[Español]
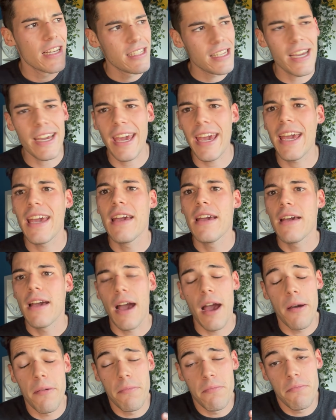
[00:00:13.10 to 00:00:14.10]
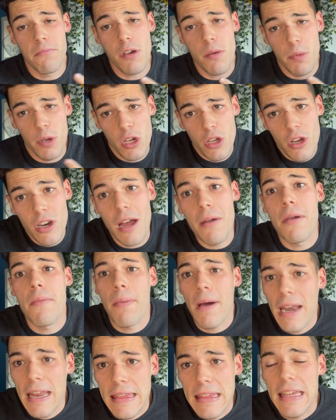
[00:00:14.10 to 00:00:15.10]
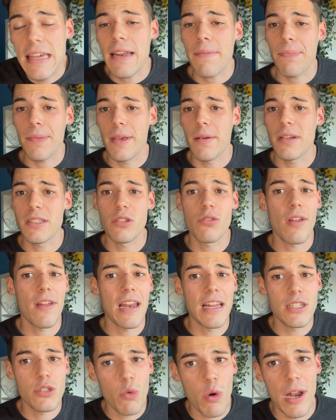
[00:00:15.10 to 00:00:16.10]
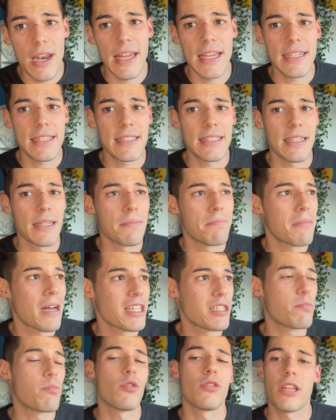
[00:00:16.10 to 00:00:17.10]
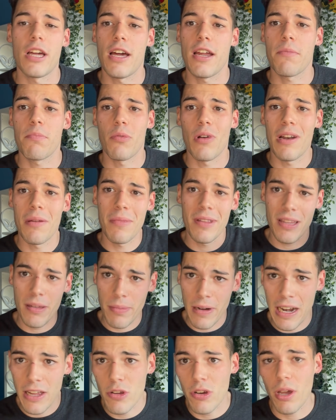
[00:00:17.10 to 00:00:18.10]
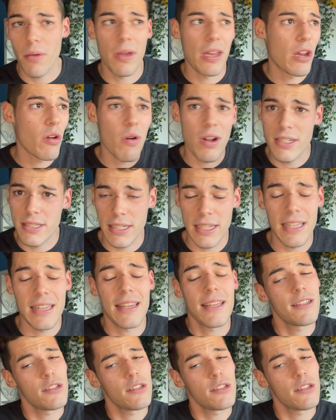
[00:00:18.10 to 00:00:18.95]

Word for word: ya que, a mi opinión, a mi parecer, eh, va a ser una de las cuales va a explotar probablemente para el año que viene o el siguiente,